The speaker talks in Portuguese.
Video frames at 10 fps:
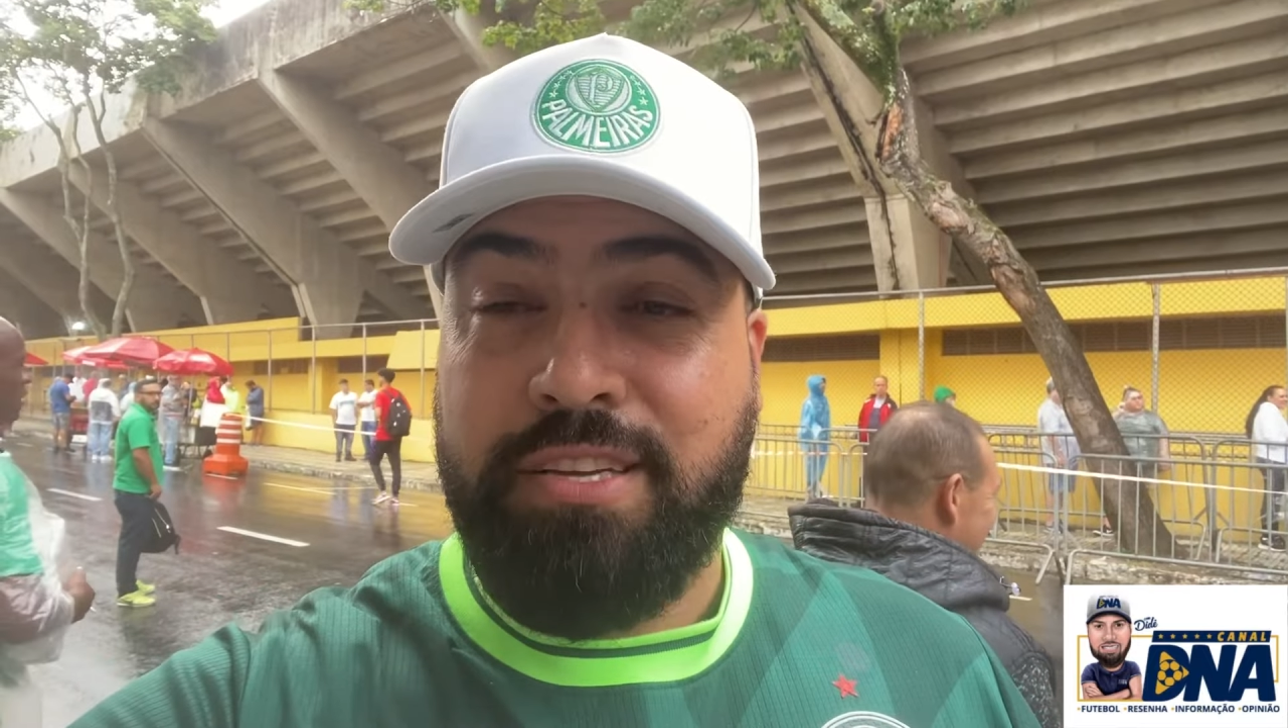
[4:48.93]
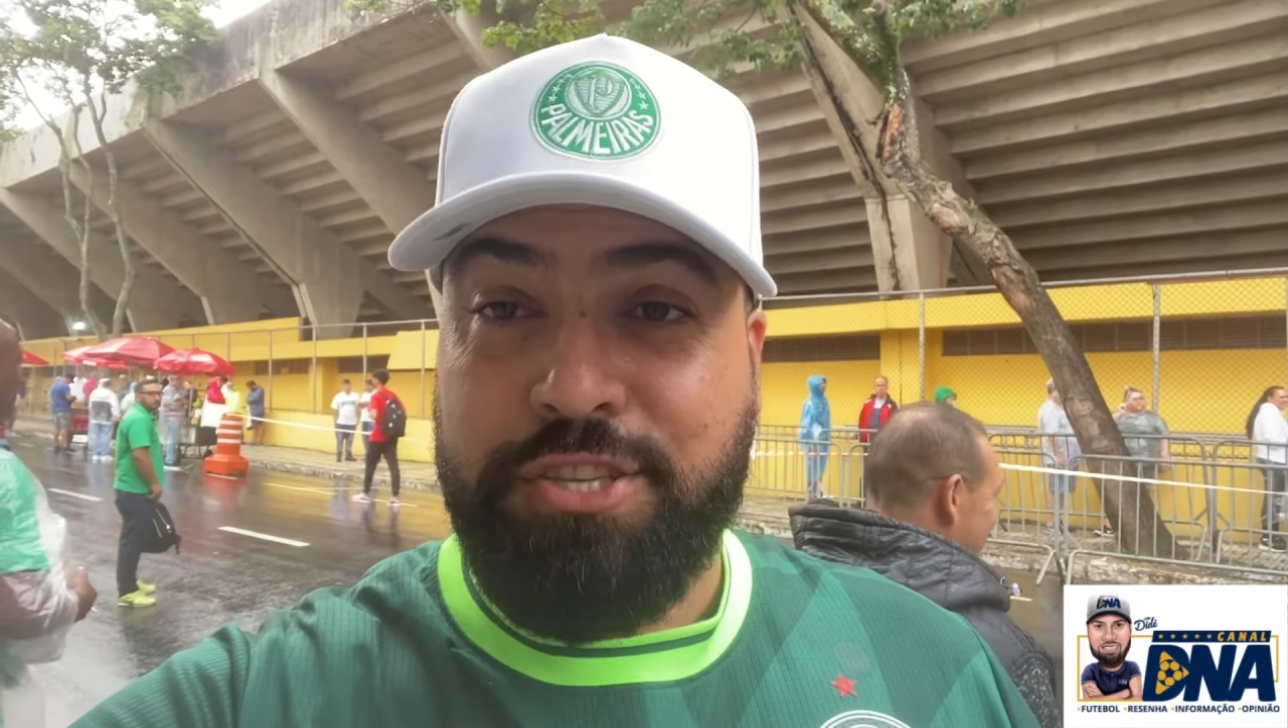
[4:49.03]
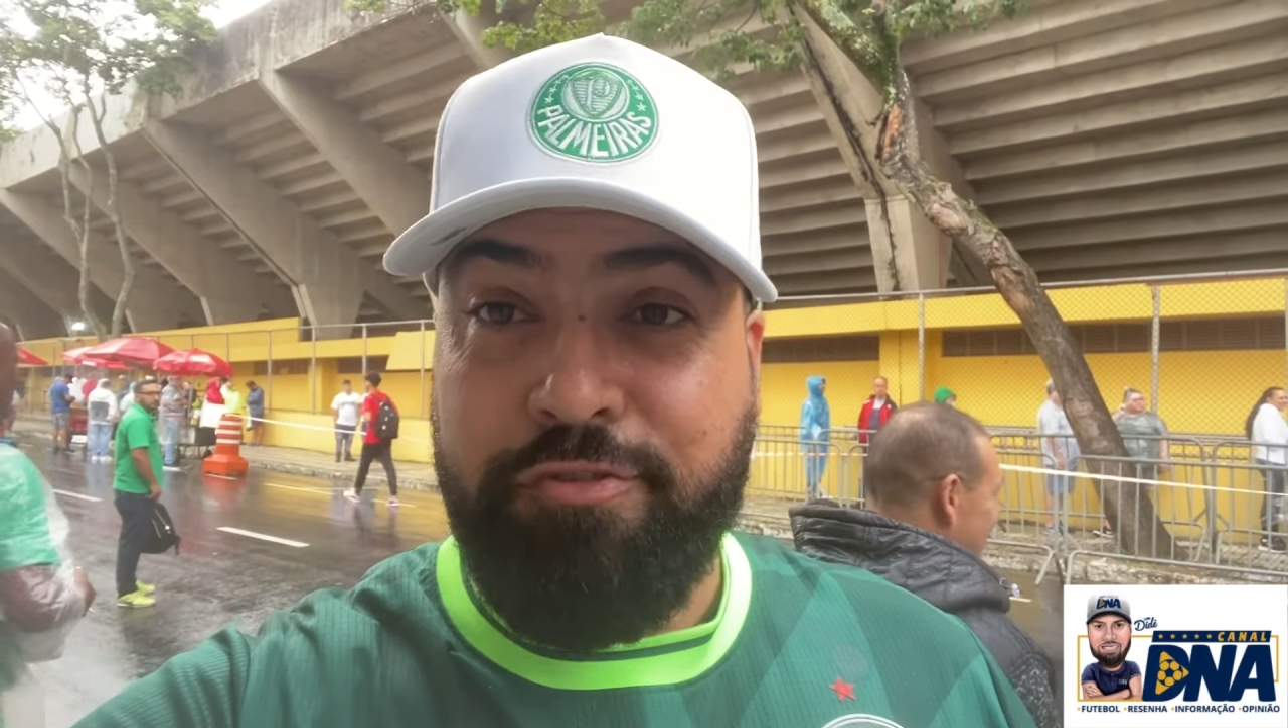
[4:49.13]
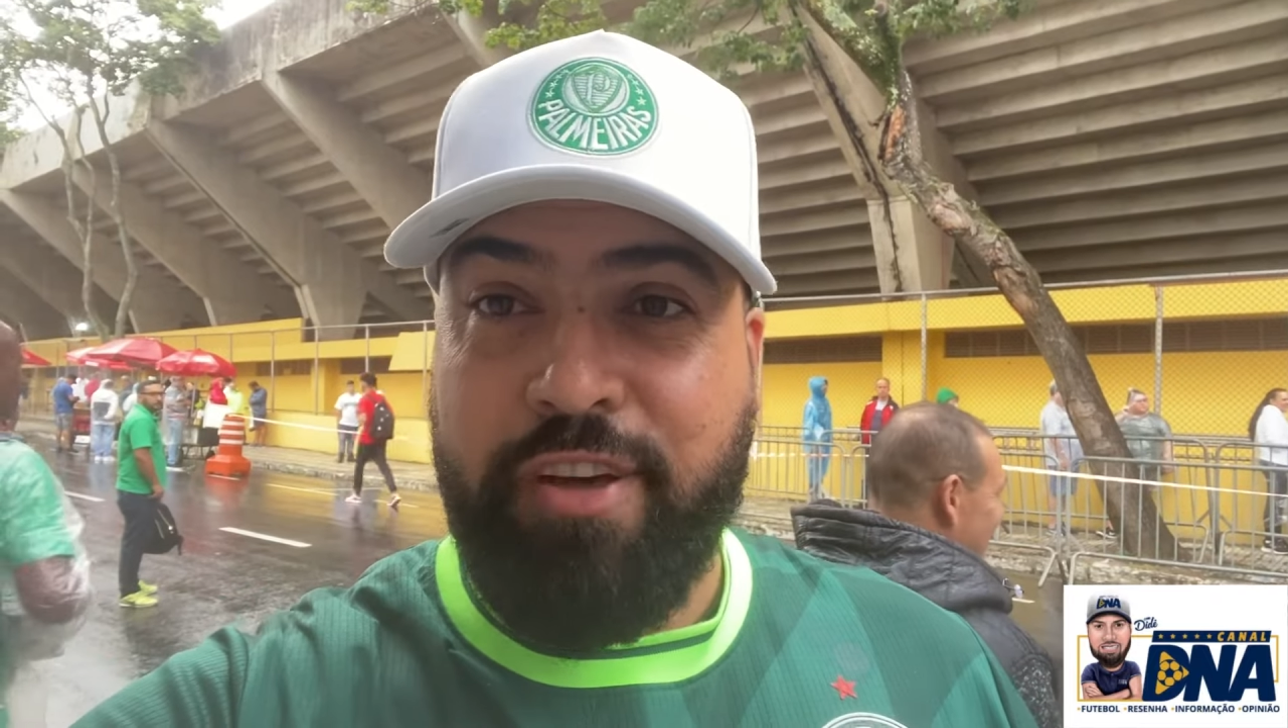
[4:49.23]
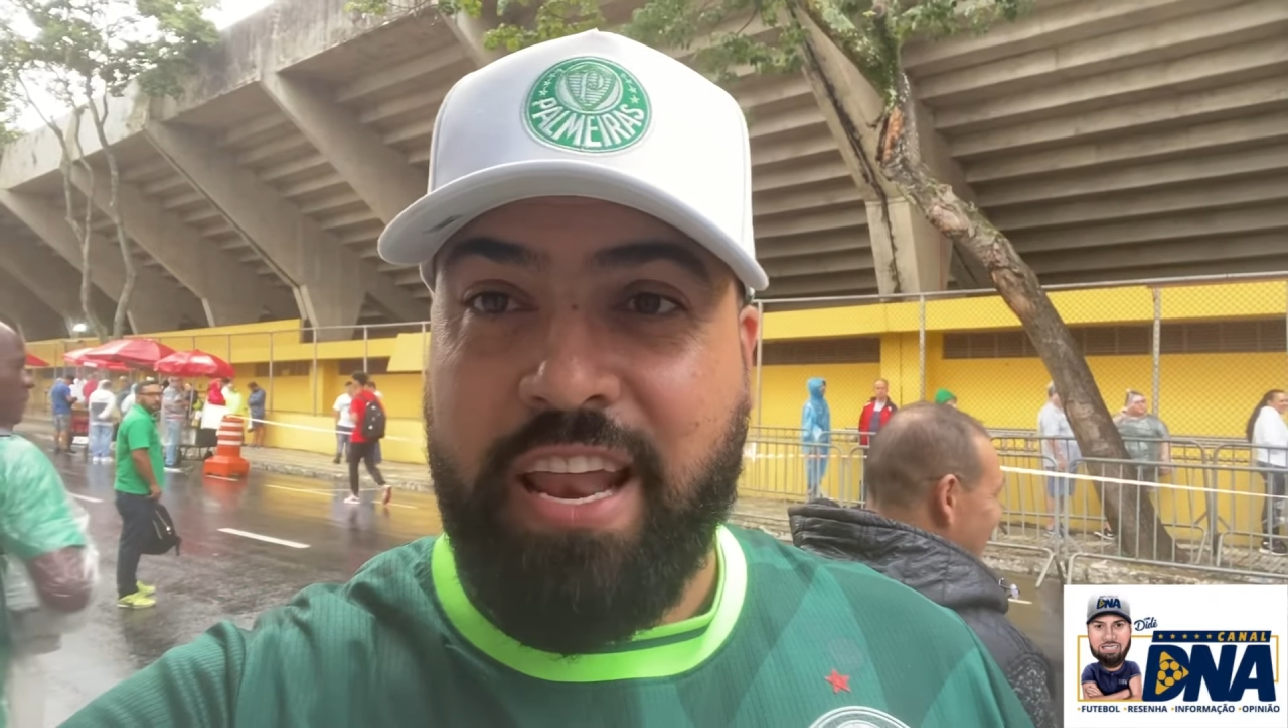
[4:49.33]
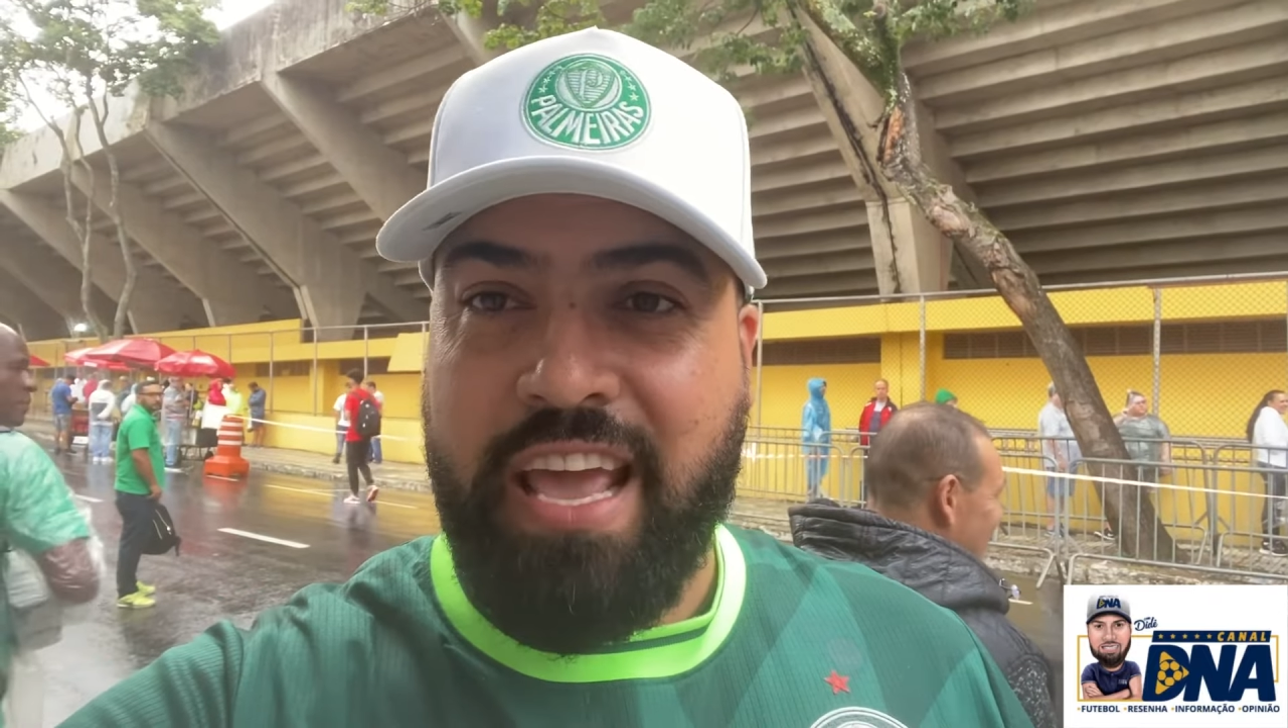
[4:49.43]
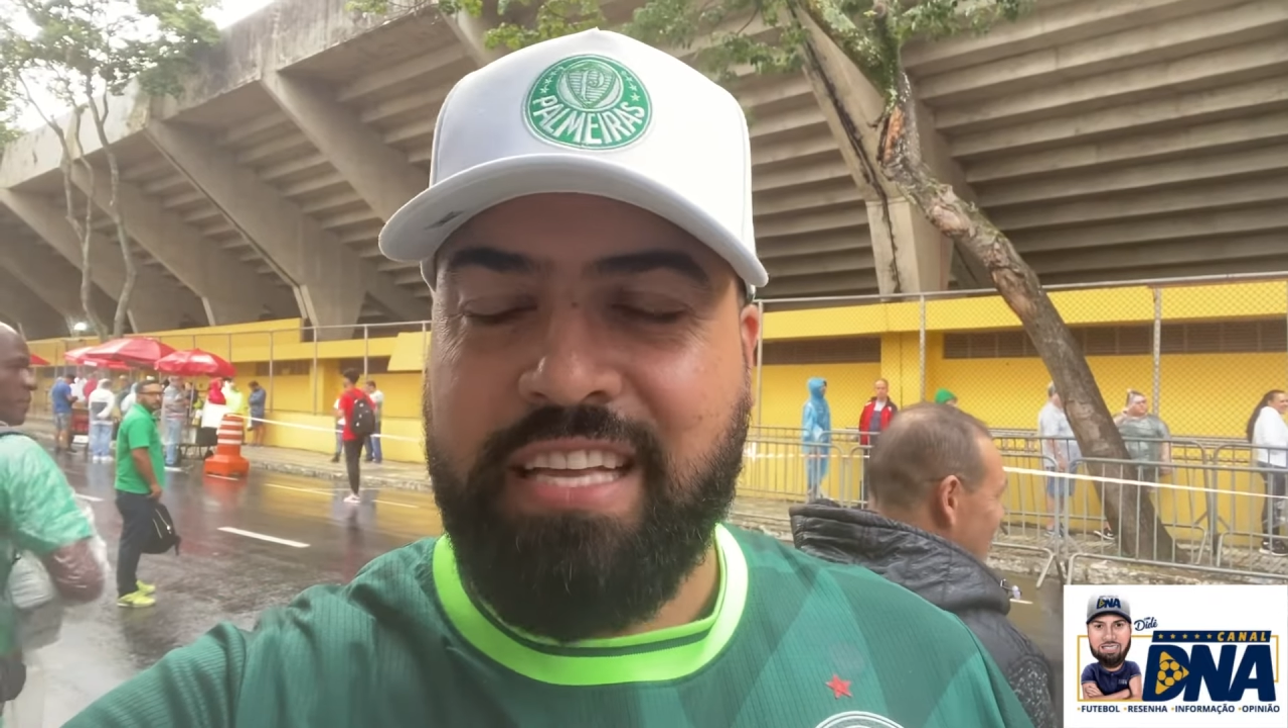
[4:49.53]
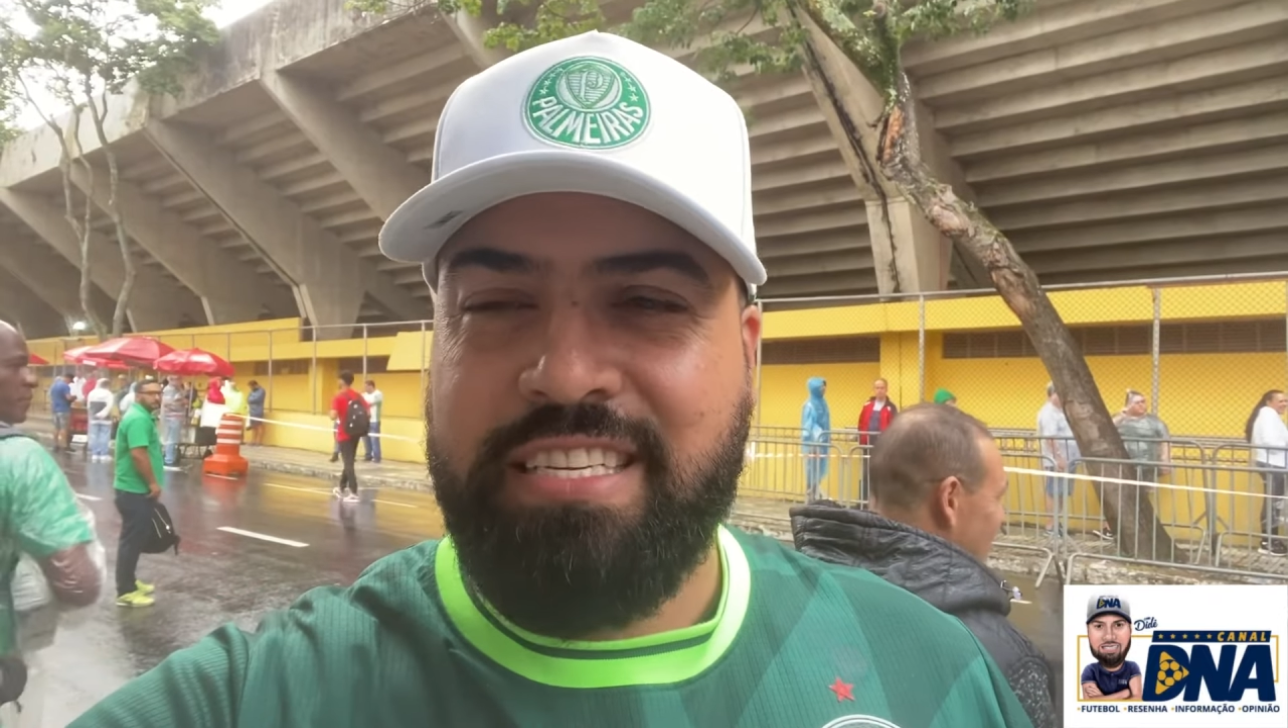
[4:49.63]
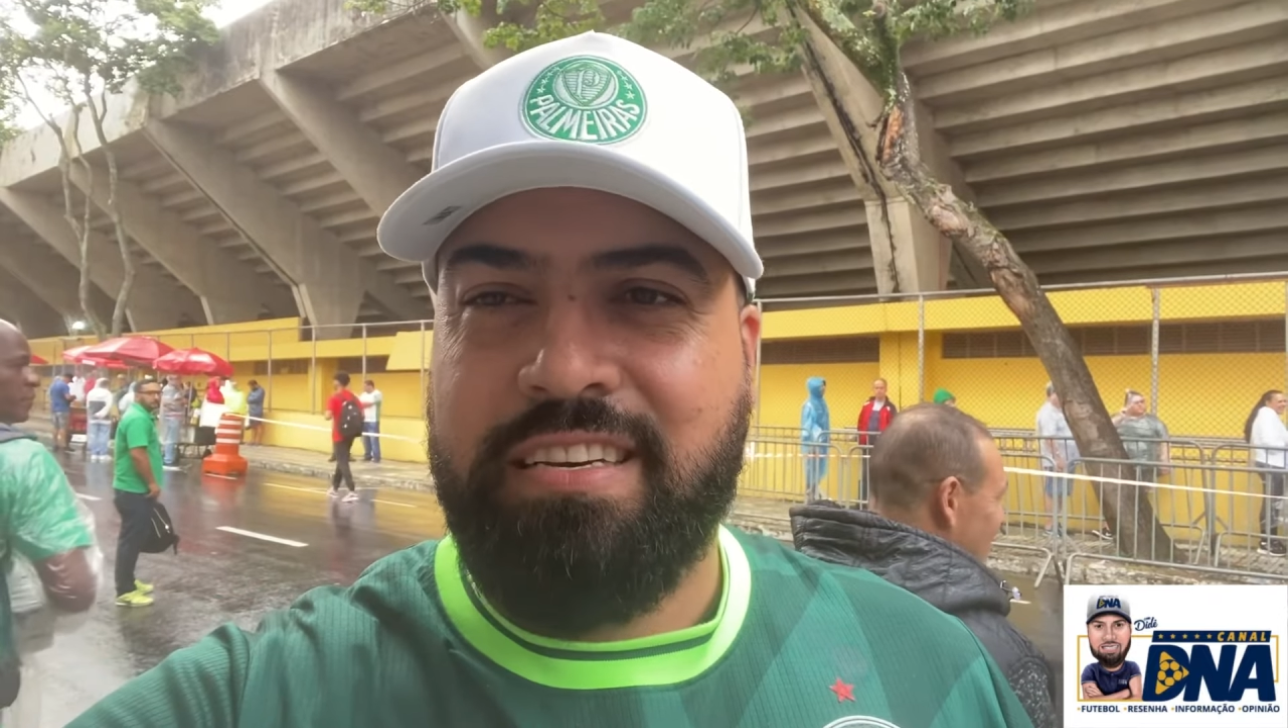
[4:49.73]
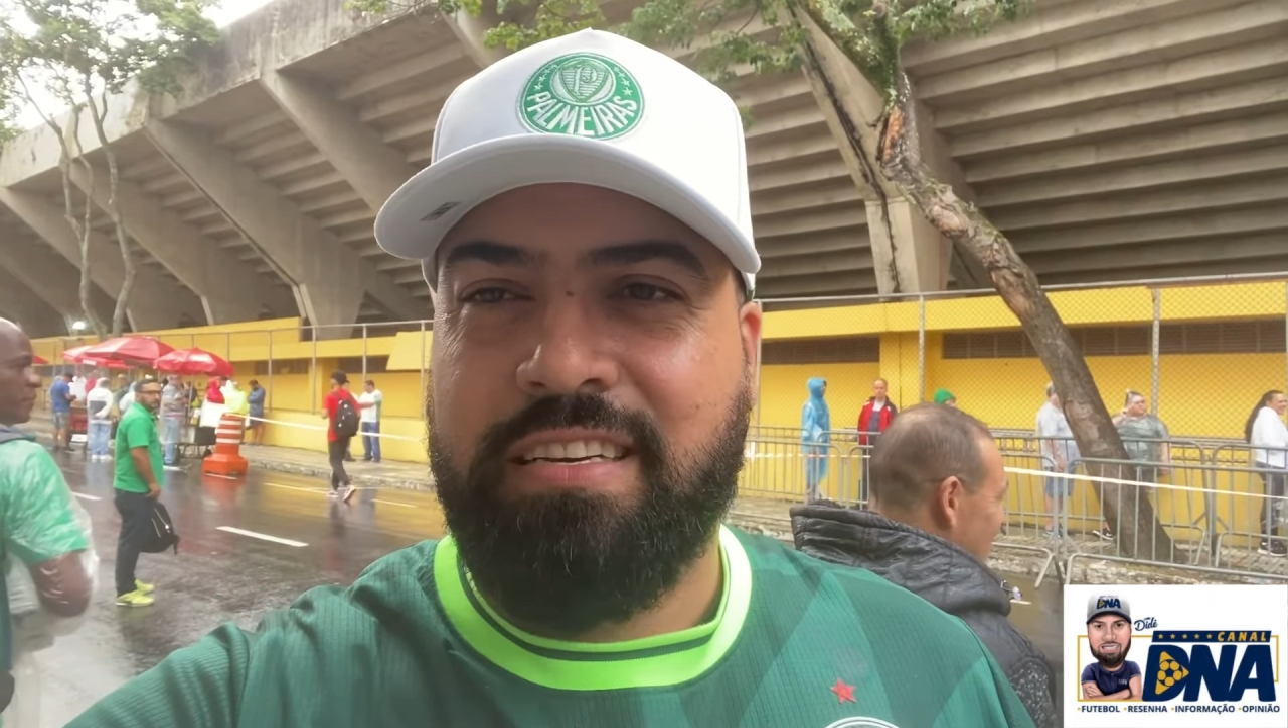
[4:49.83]

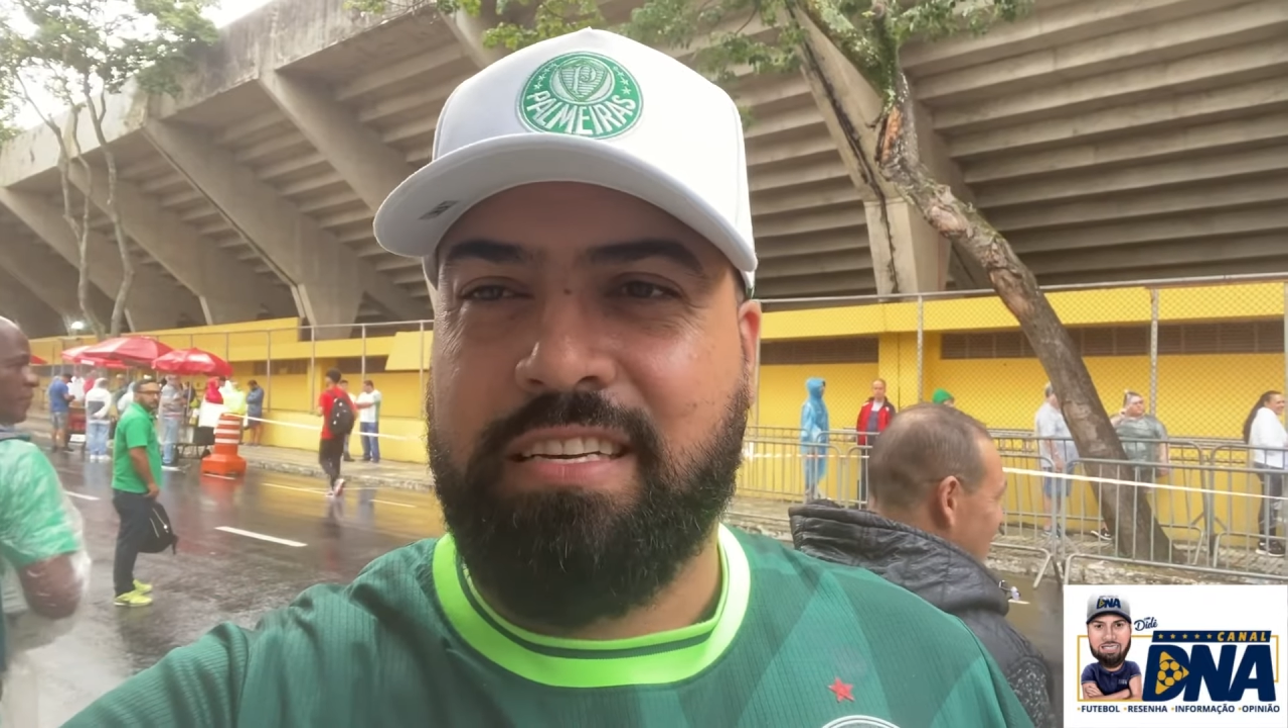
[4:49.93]
diferente.